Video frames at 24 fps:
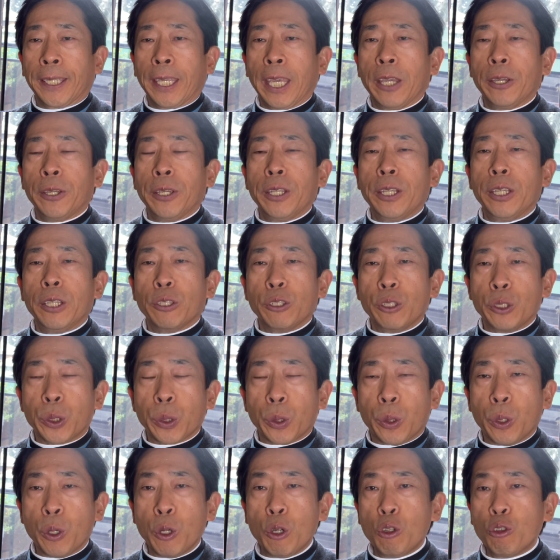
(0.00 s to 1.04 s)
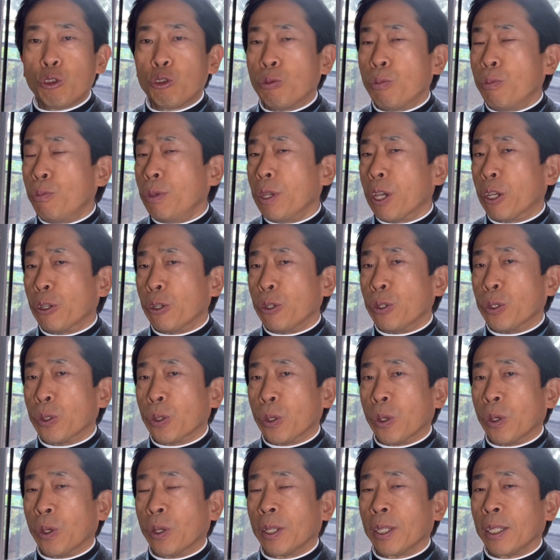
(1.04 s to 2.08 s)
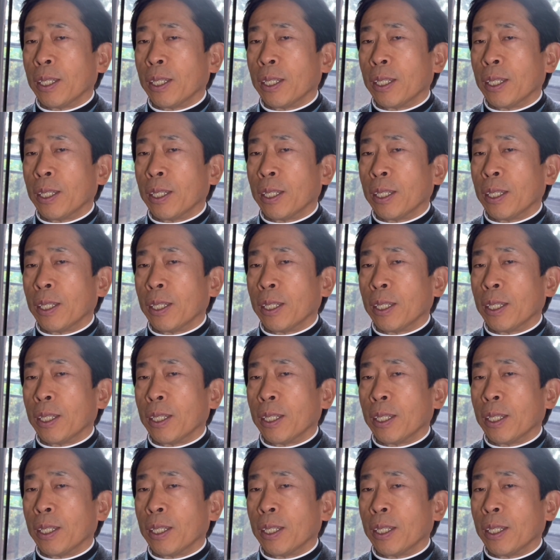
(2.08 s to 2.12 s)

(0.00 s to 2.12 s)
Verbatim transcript: 깨어있는 종, 준비하는 종,